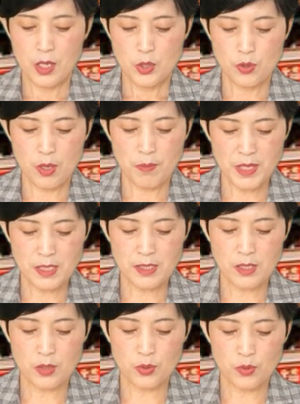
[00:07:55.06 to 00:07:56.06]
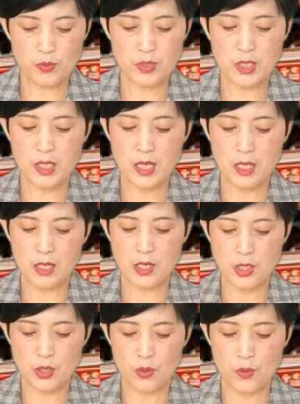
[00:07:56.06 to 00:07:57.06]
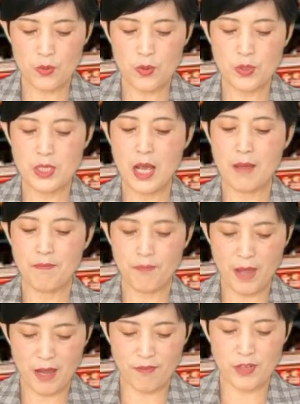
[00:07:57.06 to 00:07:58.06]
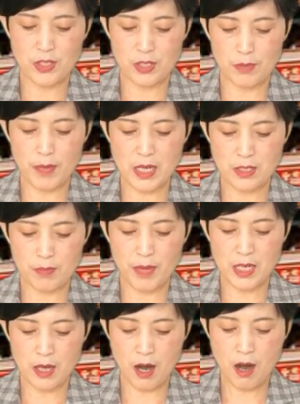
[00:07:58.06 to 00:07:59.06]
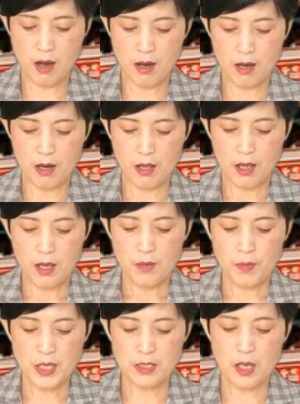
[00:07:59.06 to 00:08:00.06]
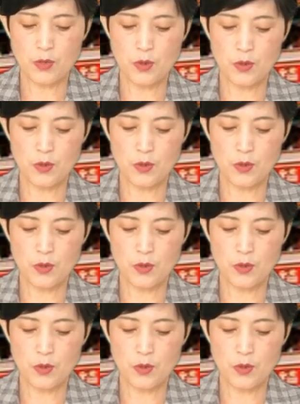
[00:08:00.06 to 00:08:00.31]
血必净注射液的使用率占百分之八十八点二，并且